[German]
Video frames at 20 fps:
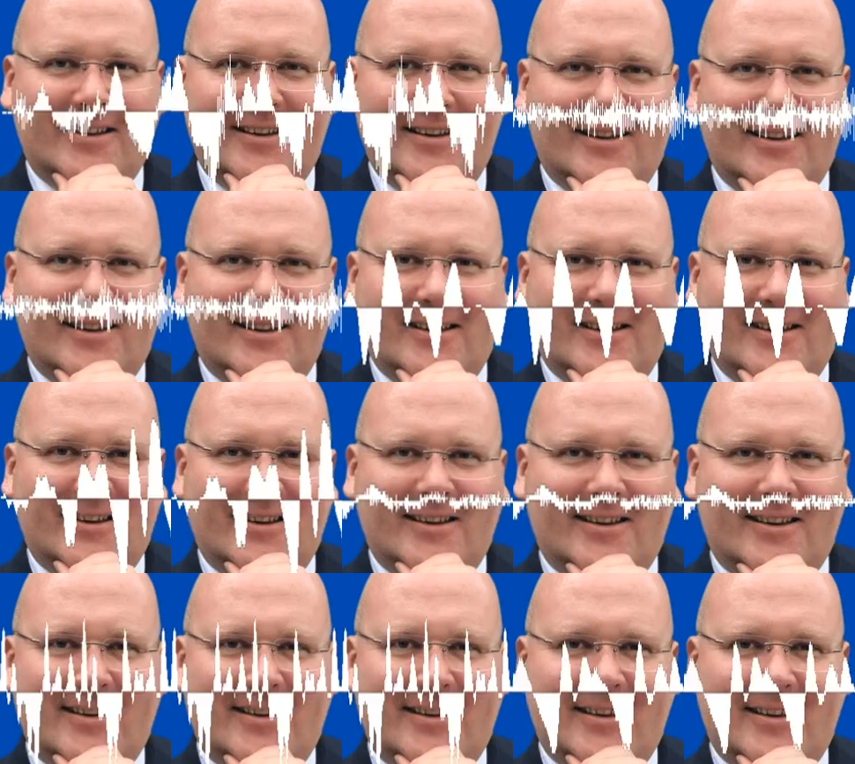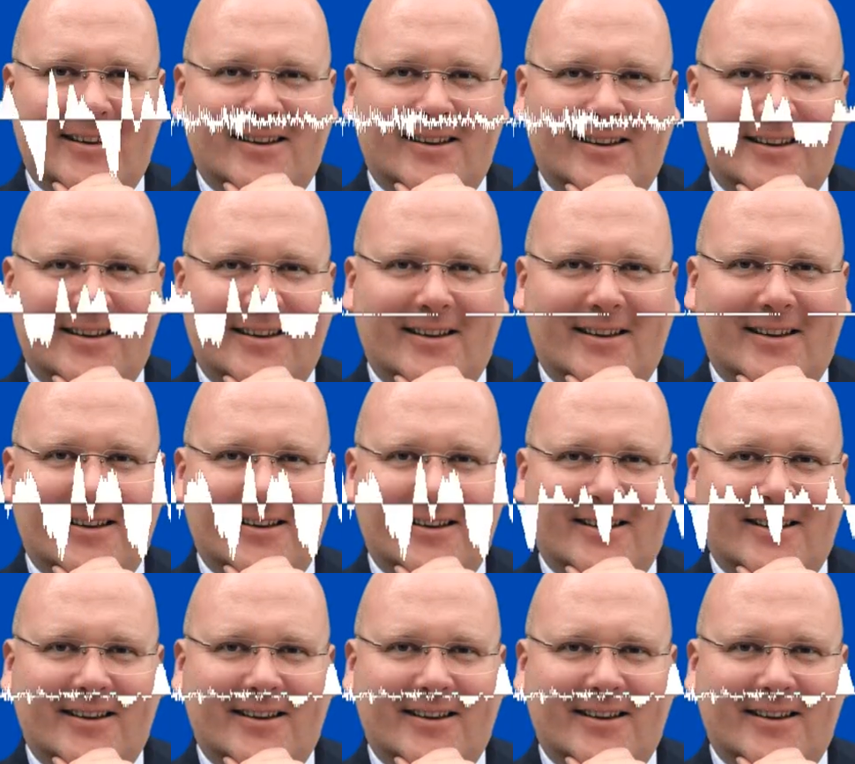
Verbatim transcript: der Zukunft weiter zu bestehen.